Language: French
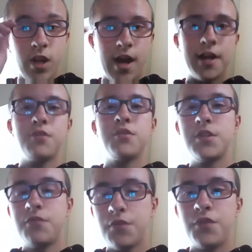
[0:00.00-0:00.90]
Avec
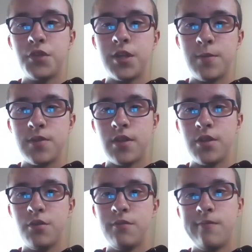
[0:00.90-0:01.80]
aussi Flo Flo Gaming
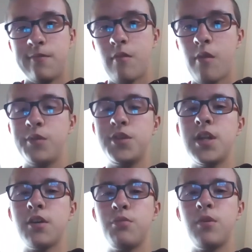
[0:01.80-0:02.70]
22. Lui aussi
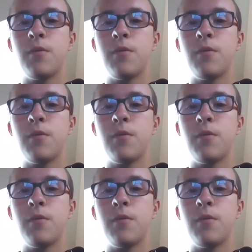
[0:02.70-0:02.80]
l'a redoublé